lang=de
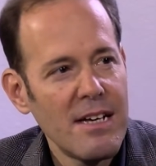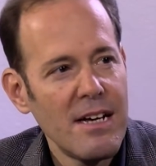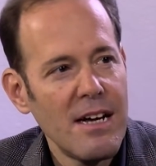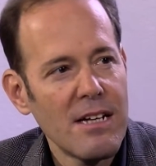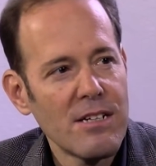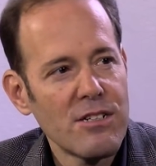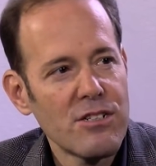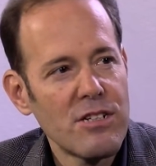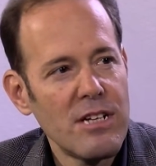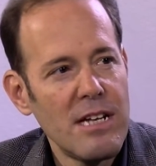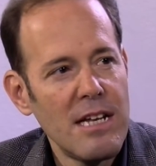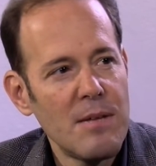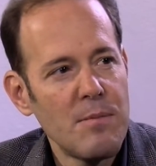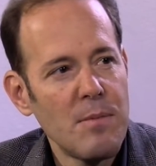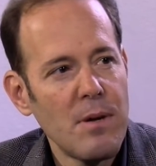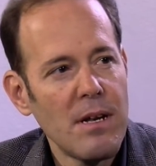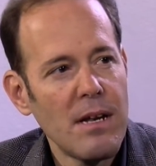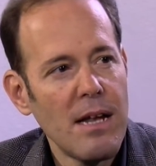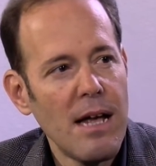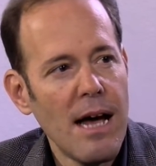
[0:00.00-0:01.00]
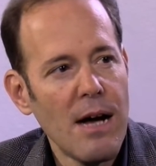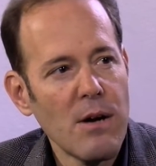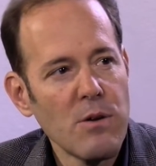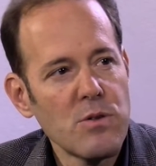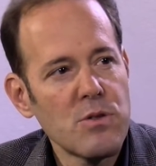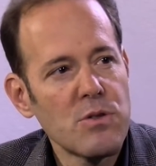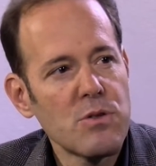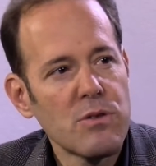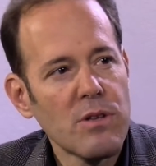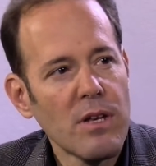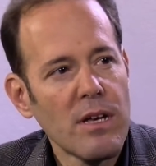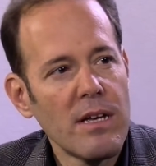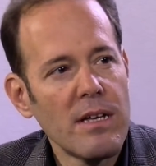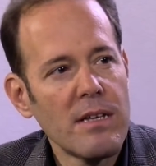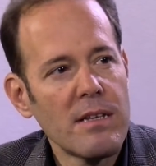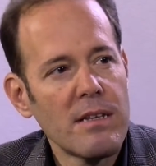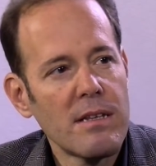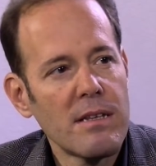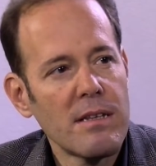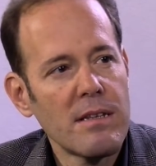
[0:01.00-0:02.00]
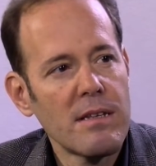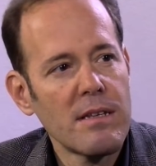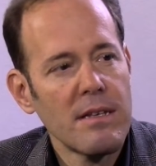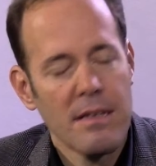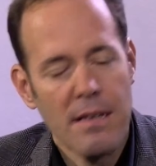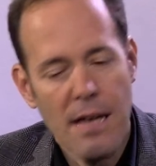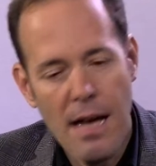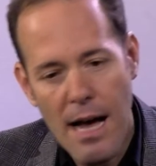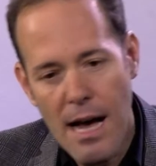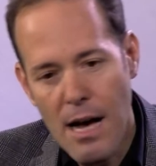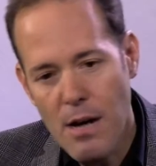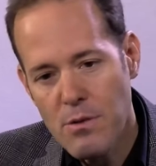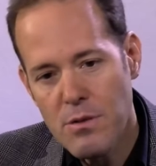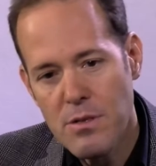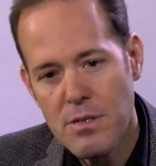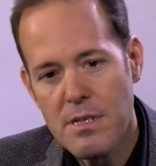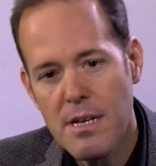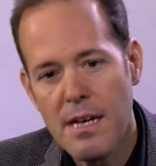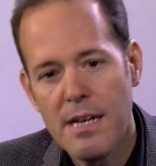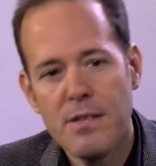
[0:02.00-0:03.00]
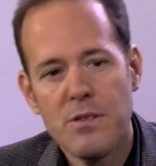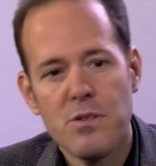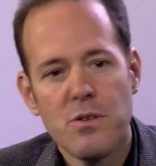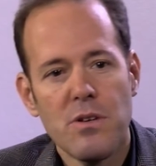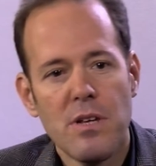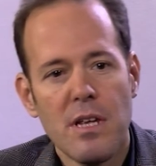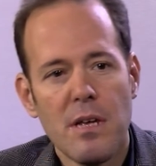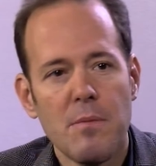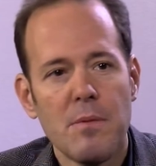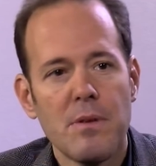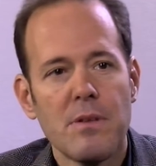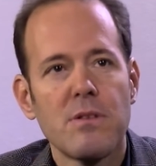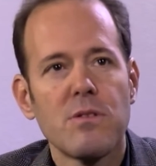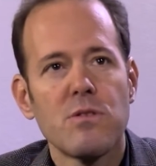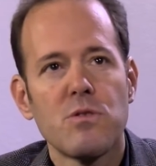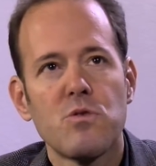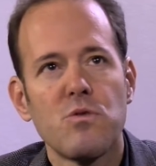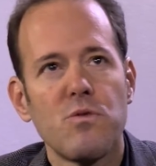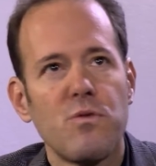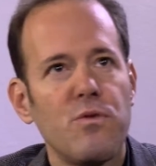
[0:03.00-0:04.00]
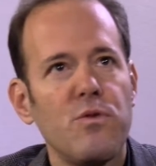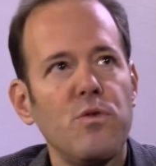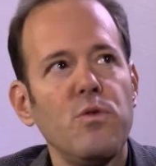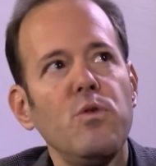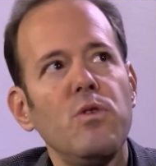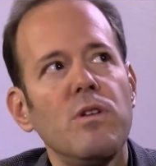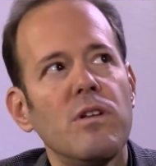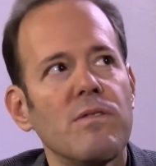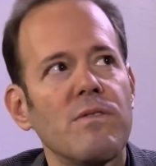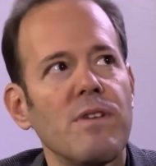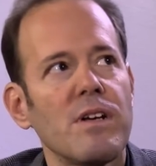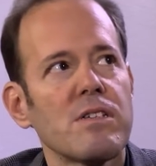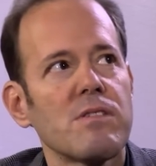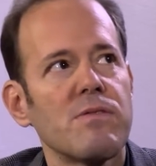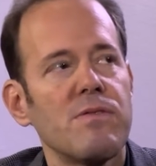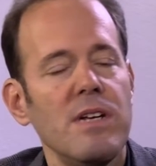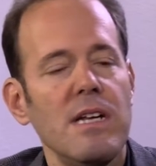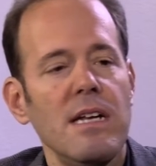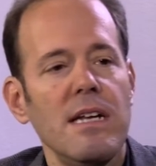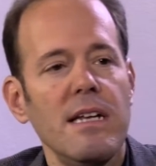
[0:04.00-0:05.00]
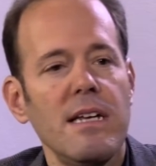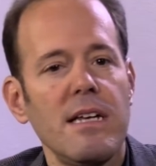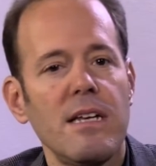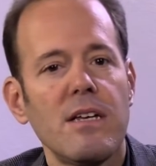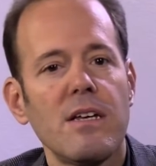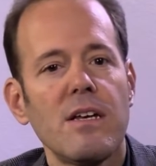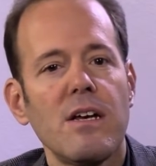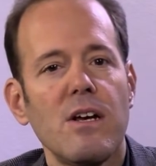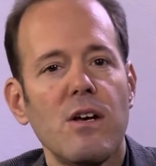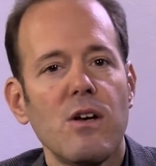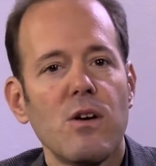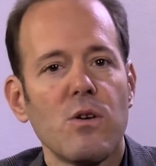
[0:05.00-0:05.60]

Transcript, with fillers: anstelle mal auszutreten Auszeit zu nehmen, zu fühlen, was will ich